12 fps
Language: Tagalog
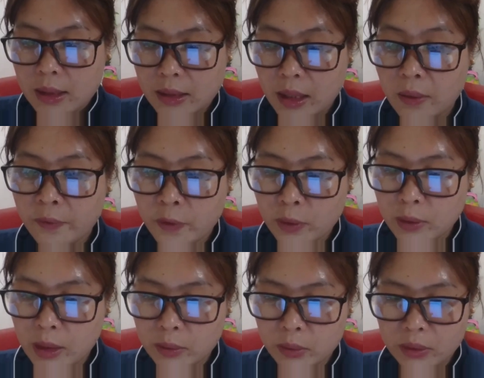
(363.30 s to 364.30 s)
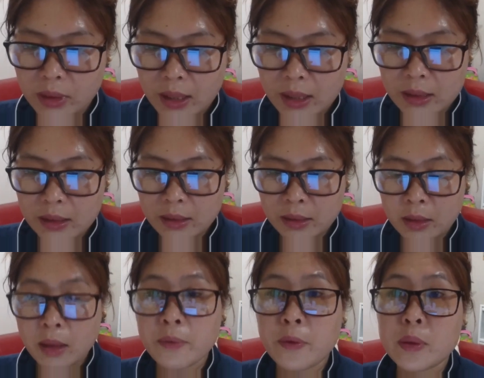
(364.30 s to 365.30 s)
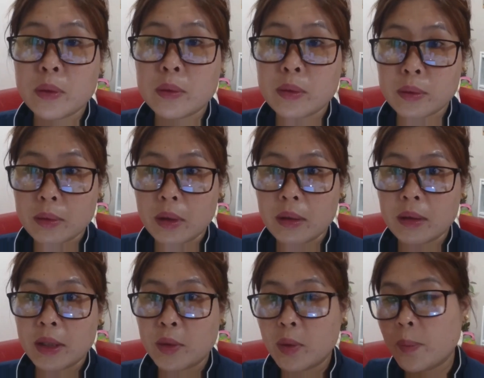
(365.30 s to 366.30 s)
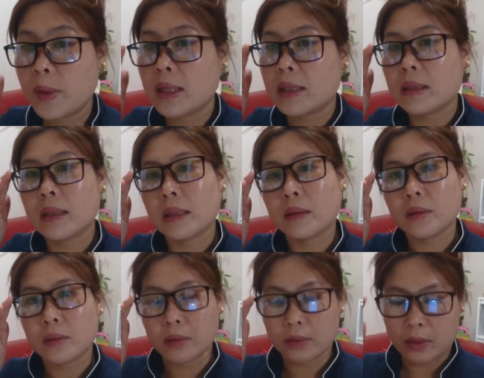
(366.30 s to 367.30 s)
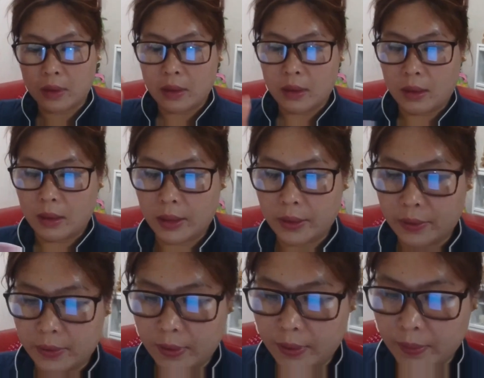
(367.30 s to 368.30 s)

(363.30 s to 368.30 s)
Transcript: Sa cellphone lang to guys. Cellphone ko to inopen kasi. So, ayun.